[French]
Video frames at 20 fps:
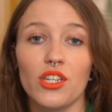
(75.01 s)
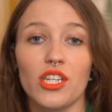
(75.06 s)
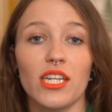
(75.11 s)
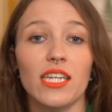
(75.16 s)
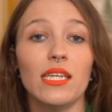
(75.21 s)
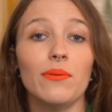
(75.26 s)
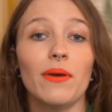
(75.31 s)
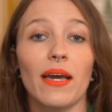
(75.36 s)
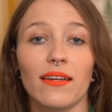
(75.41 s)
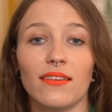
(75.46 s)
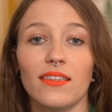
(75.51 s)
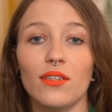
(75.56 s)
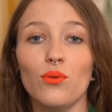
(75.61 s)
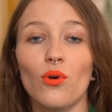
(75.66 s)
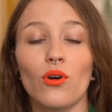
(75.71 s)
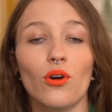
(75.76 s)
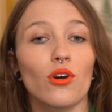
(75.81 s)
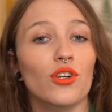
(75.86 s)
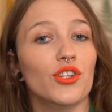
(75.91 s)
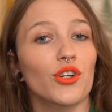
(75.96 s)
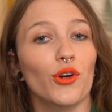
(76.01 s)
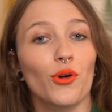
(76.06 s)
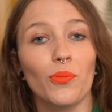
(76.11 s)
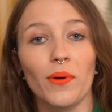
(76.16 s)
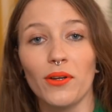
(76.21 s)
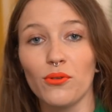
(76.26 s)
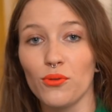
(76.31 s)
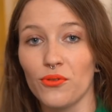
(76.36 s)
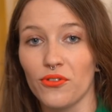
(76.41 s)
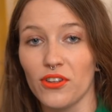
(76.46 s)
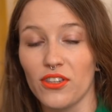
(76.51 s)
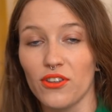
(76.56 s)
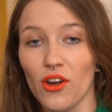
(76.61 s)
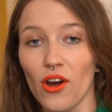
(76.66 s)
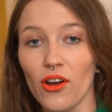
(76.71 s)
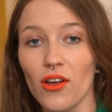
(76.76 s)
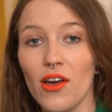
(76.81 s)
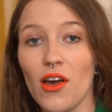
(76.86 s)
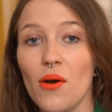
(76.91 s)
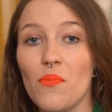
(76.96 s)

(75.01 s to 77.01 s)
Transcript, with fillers: chez Liberty ou encore chez Urban Outfitters.